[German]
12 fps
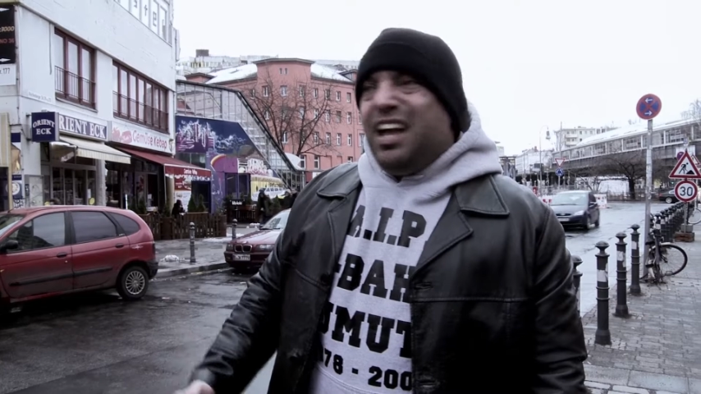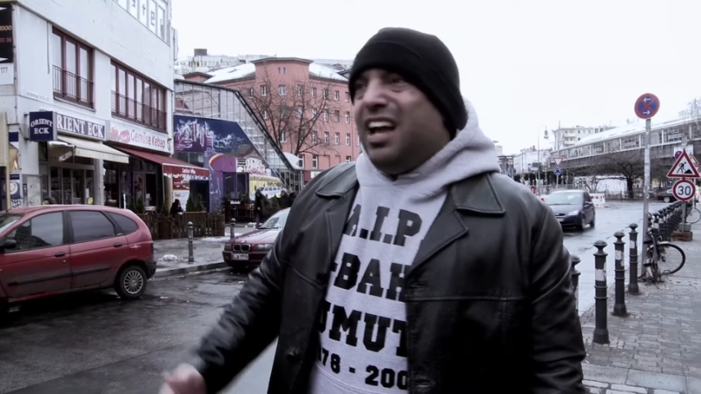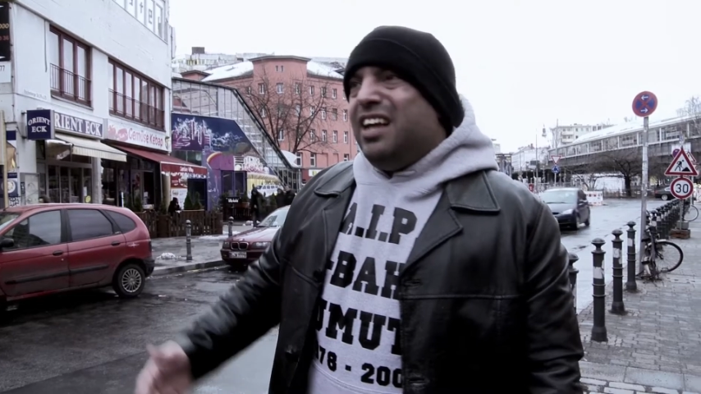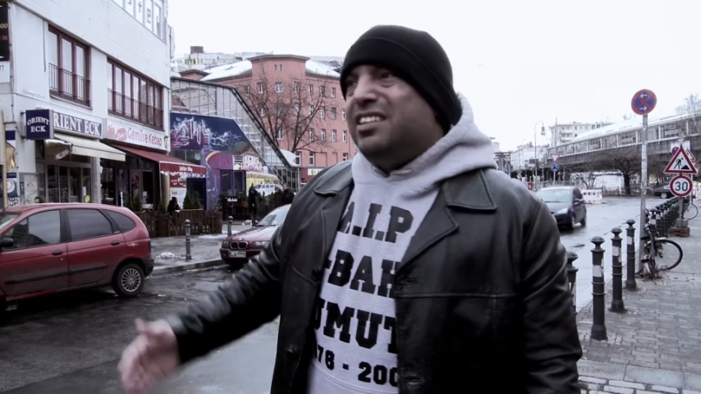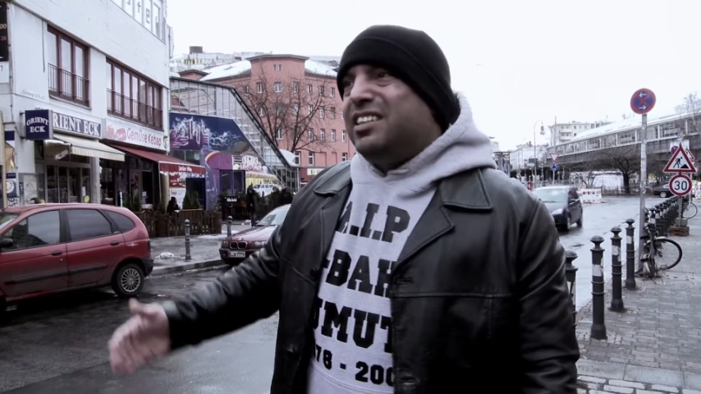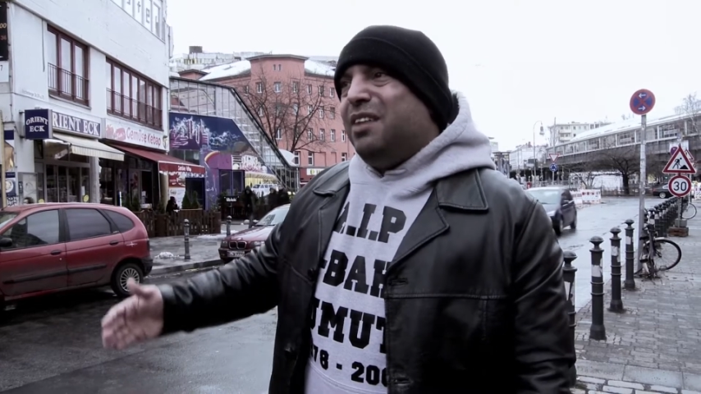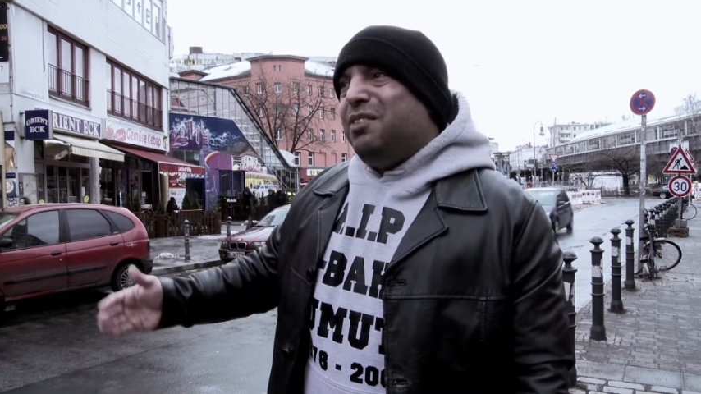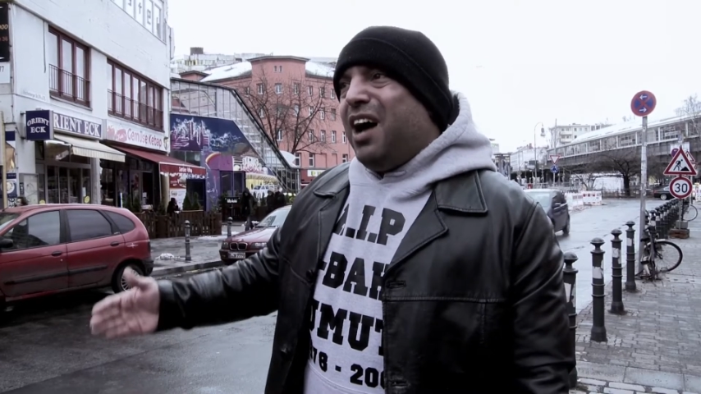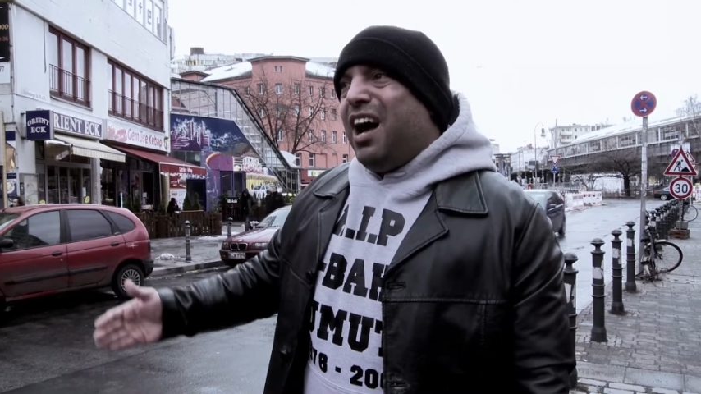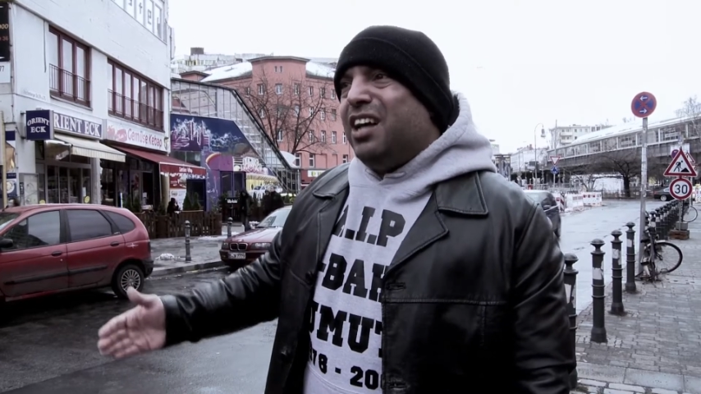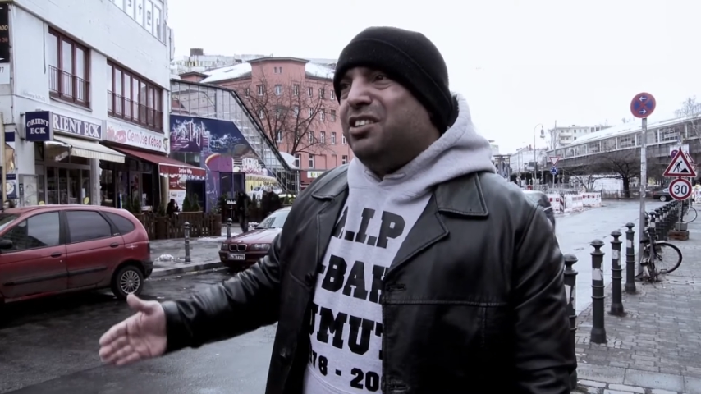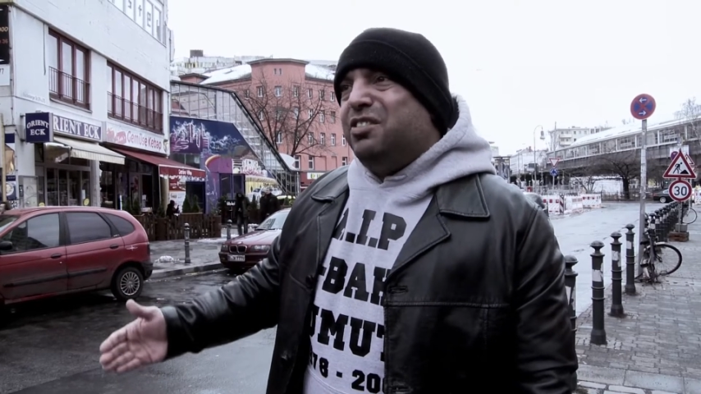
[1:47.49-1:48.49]
es gibt
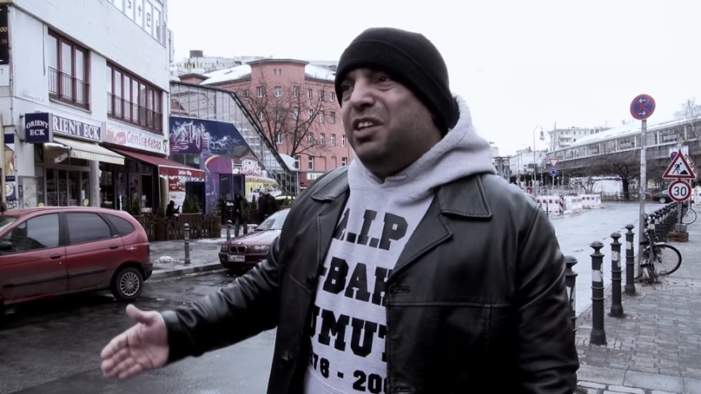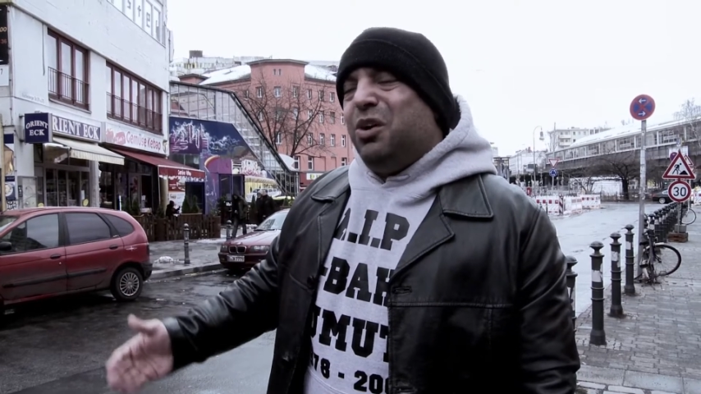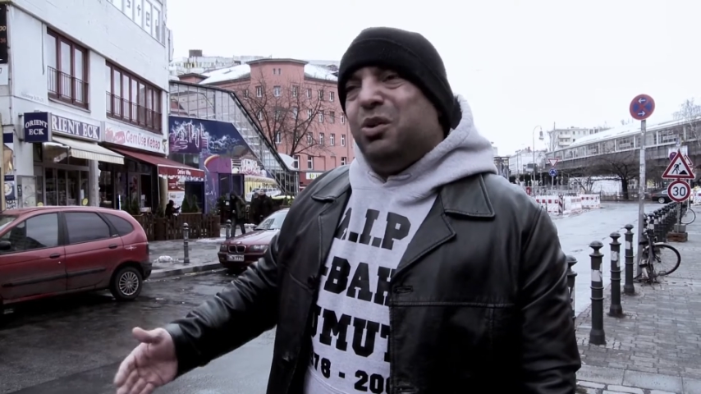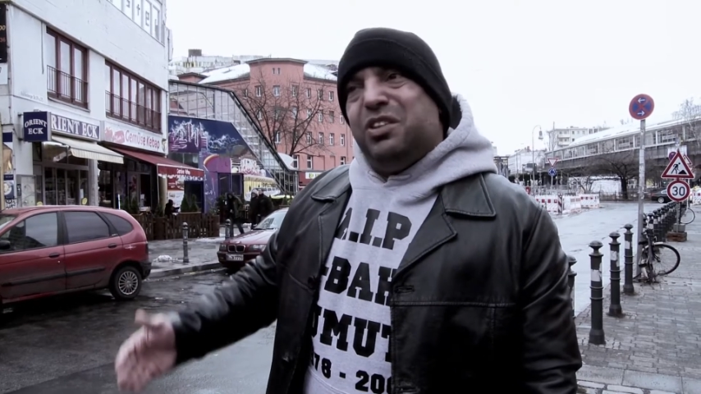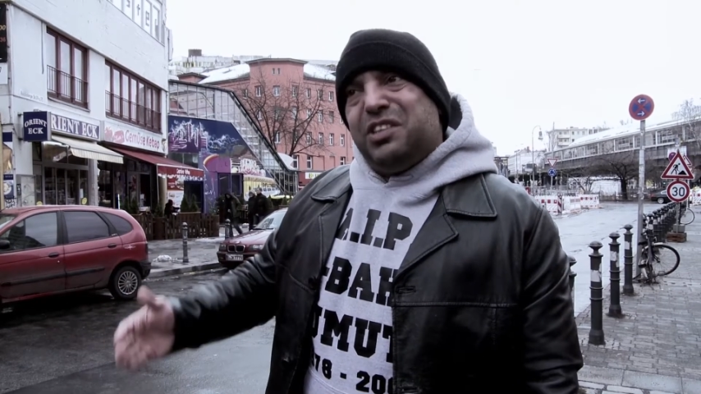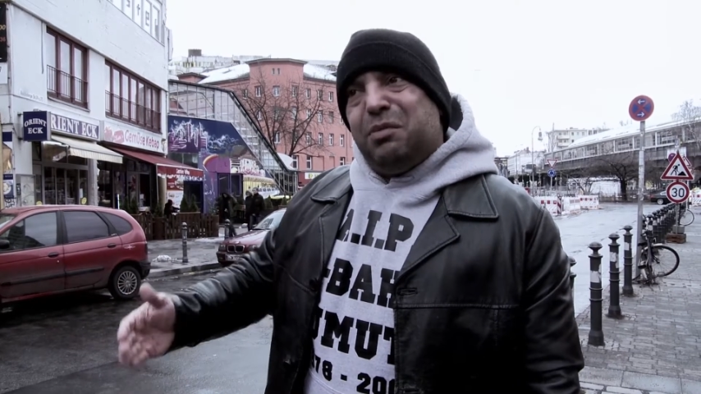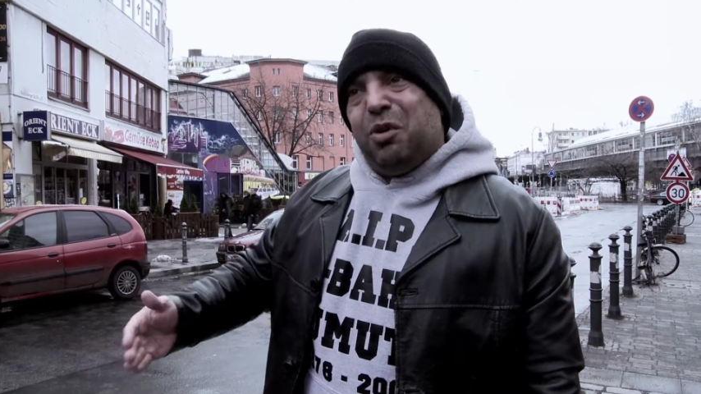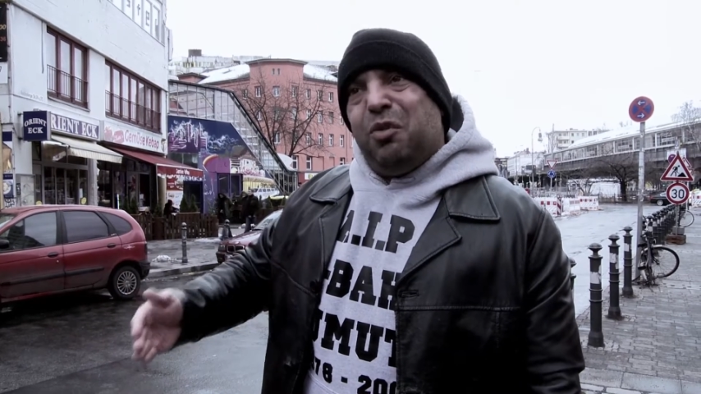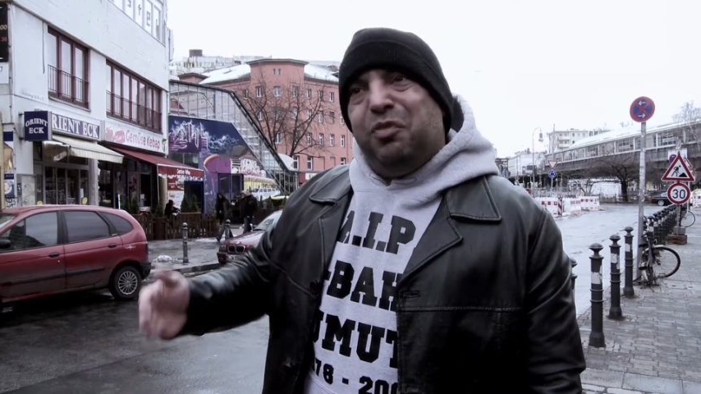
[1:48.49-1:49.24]
Hartz IV und es gibt auch